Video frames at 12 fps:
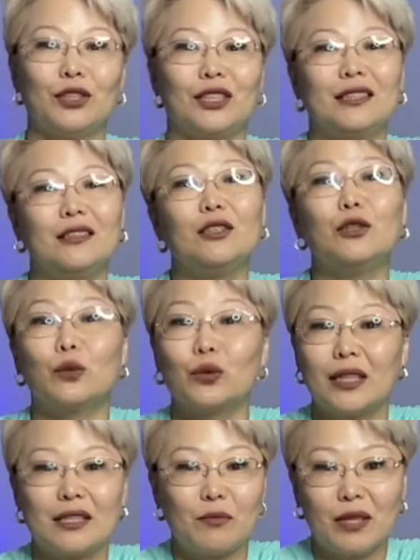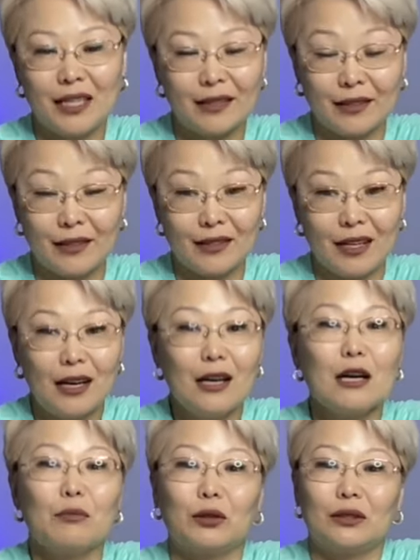жизнь круто изменилась,
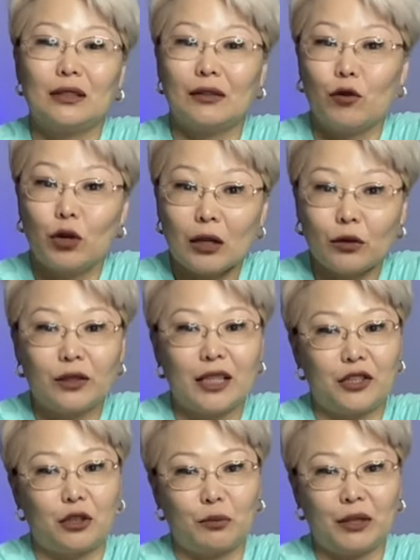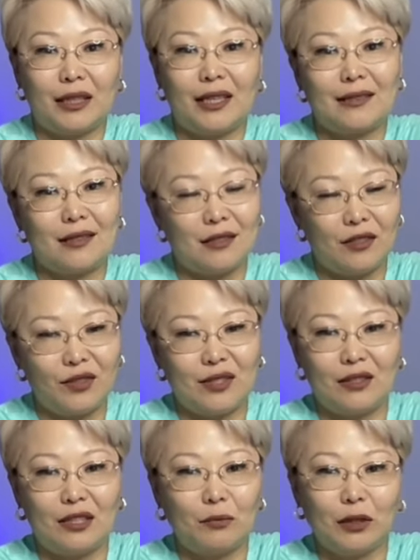после того, как он начал питаться с
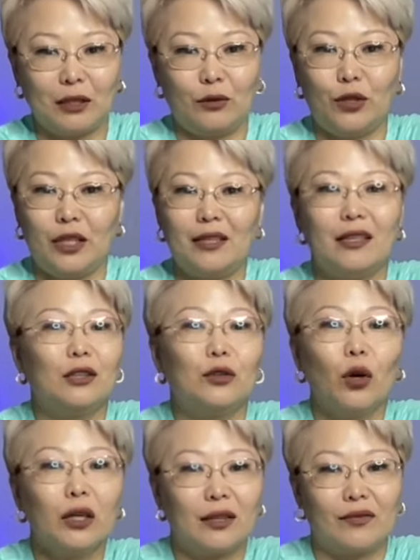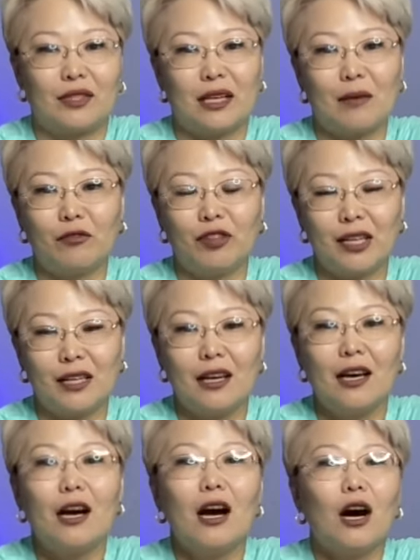дефицитом калорий и только в Subway.
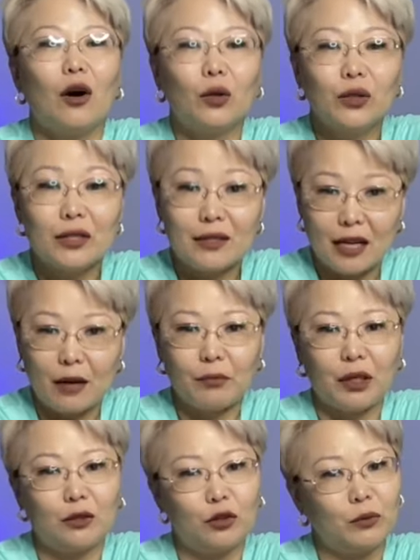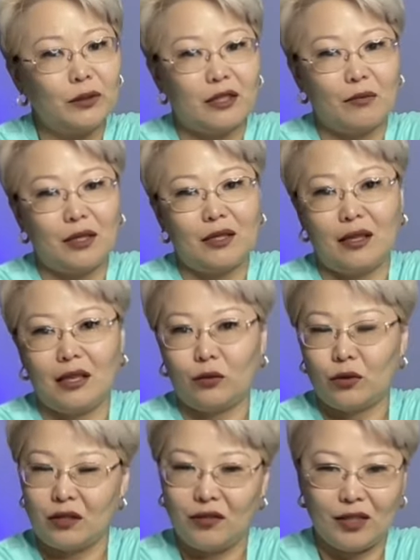Он сам придумал себе диету
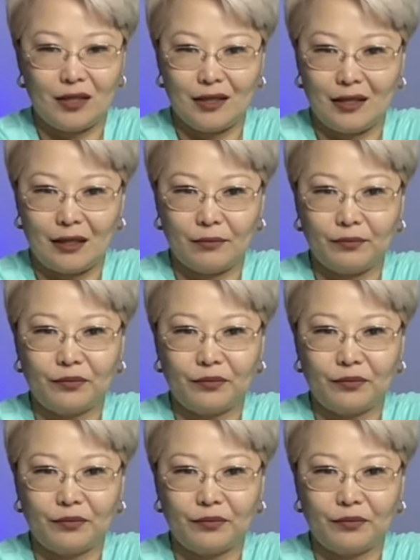с дефицитом.